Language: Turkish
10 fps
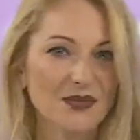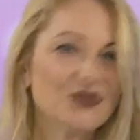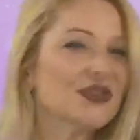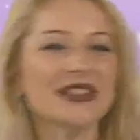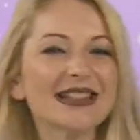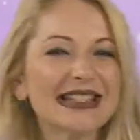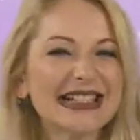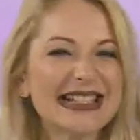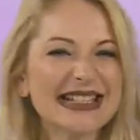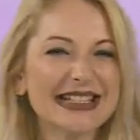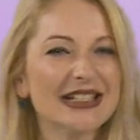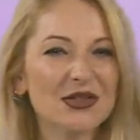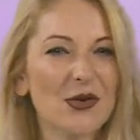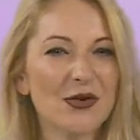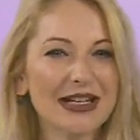Bunları sık sık
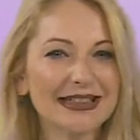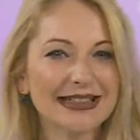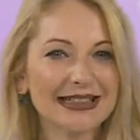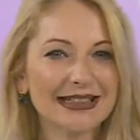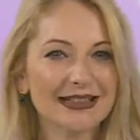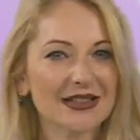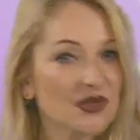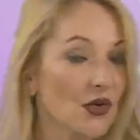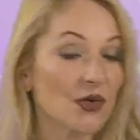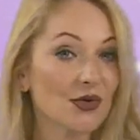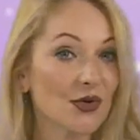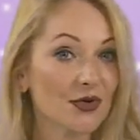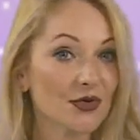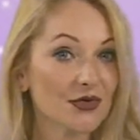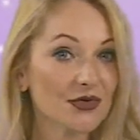söyledik,
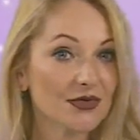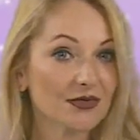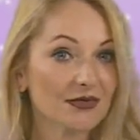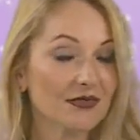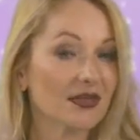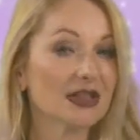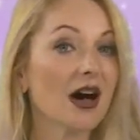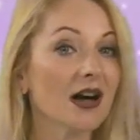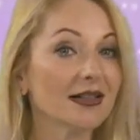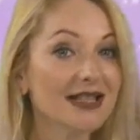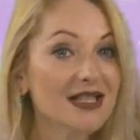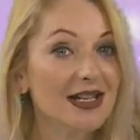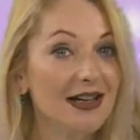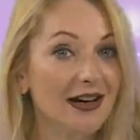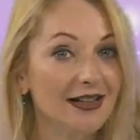söylüyoruz ve daha
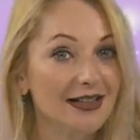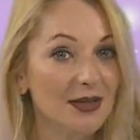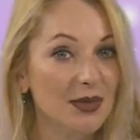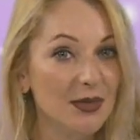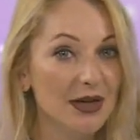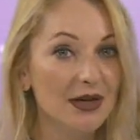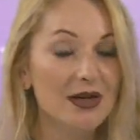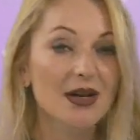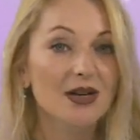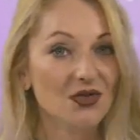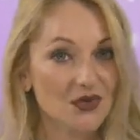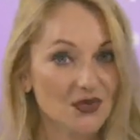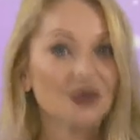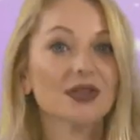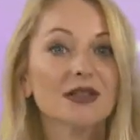nice anne baba
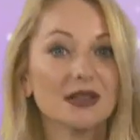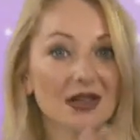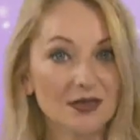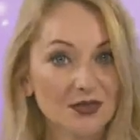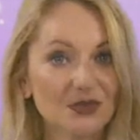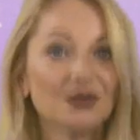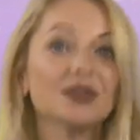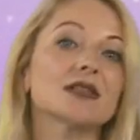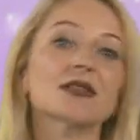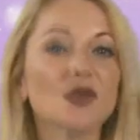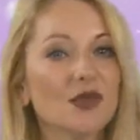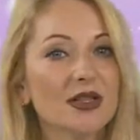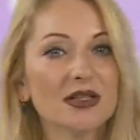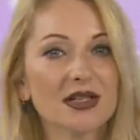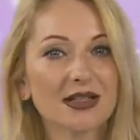çocuklarına bunları
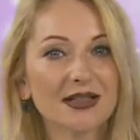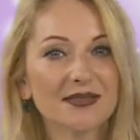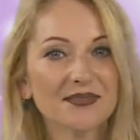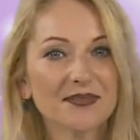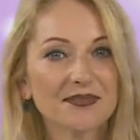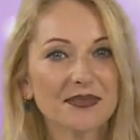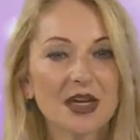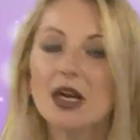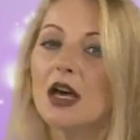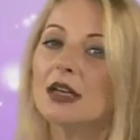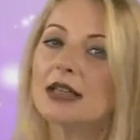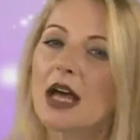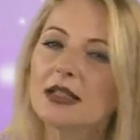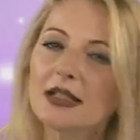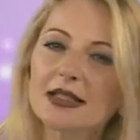söyleyecek.
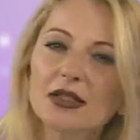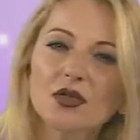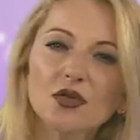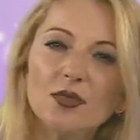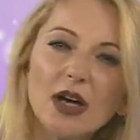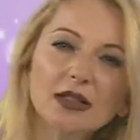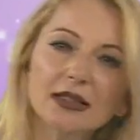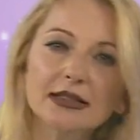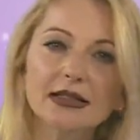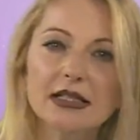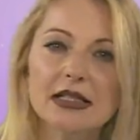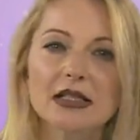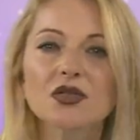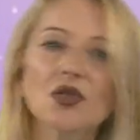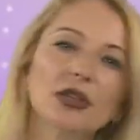Kendinizi kurban
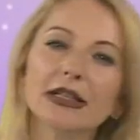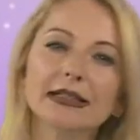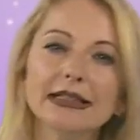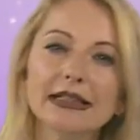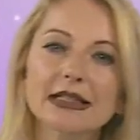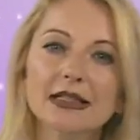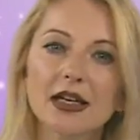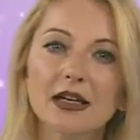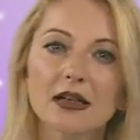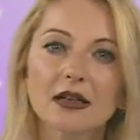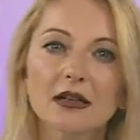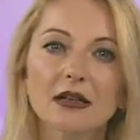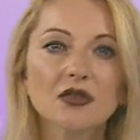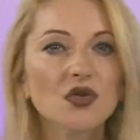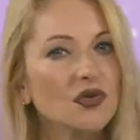ettiğinizi söylediğinizde
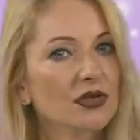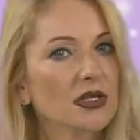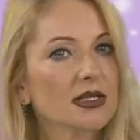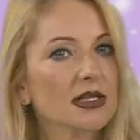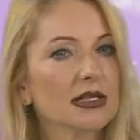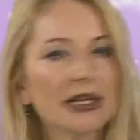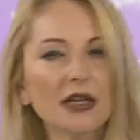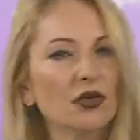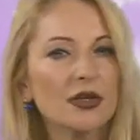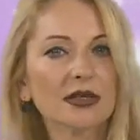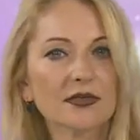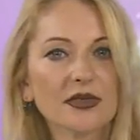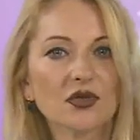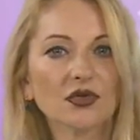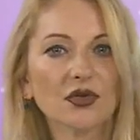çocuklarınıza neyi
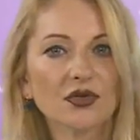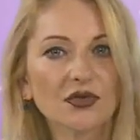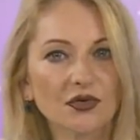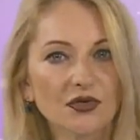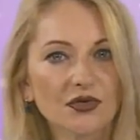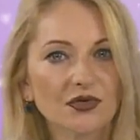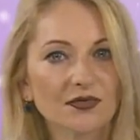öğretmiş oluyorsunuz?